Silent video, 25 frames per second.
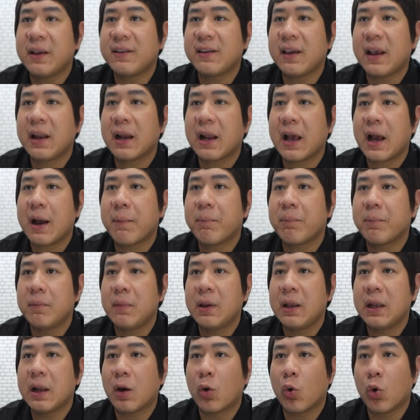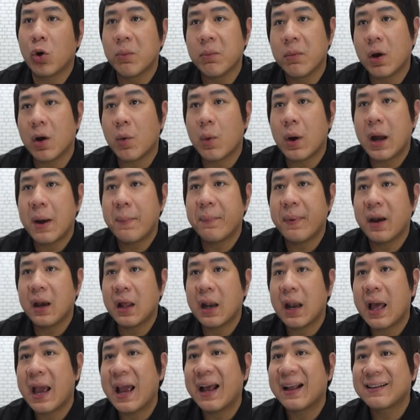พี่เชนครับมีแต่คนบอกว่าเปิ
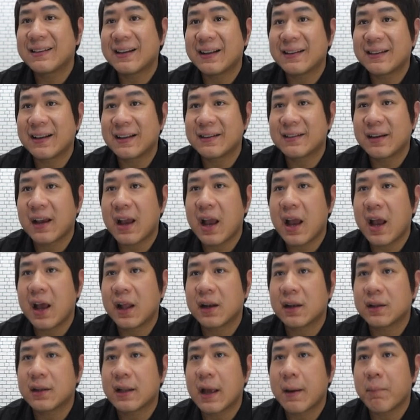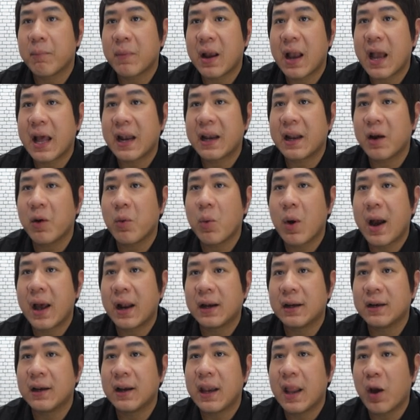ดไลฟ์อาจารย์ชาชาติทำงานทั้งวั
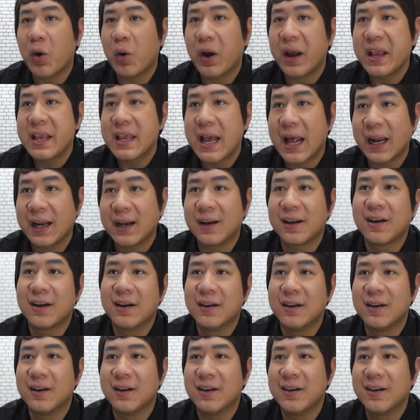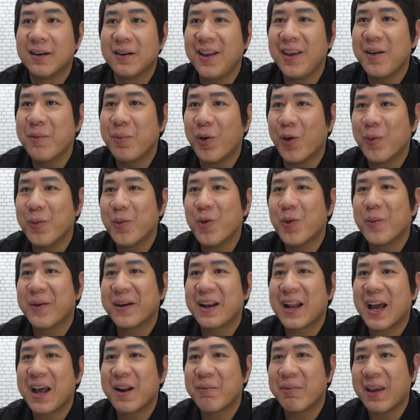นแล้วขยันขึ้น นี่ผมอุป
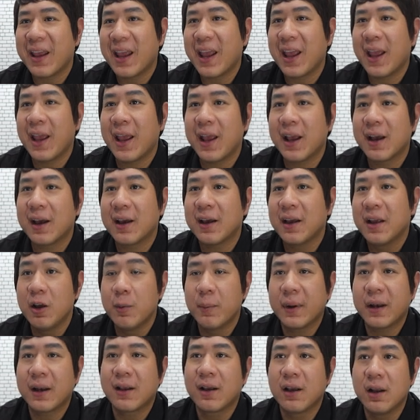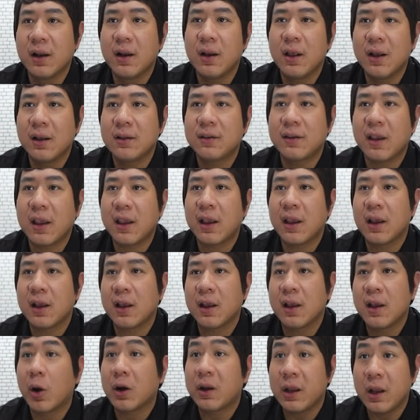ทานไปเอง หรือมันคือเรื่องจริง
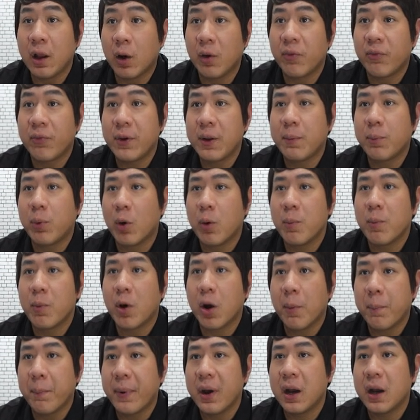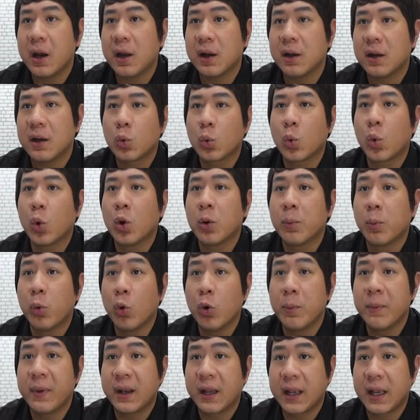เพราะที่ออฟฟิศผมก็เปิด ทุกคน
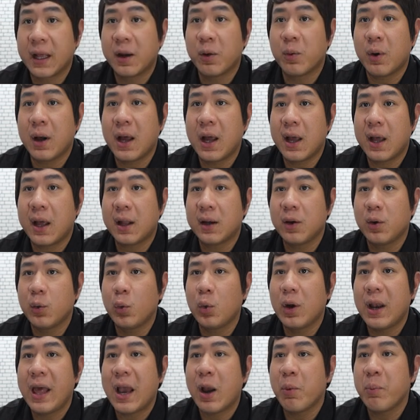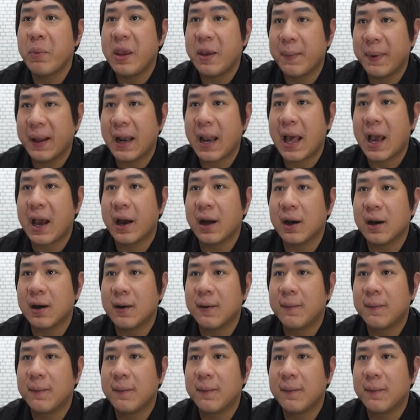พูดเหมือนกันว่า ดูแล้วมีพลัง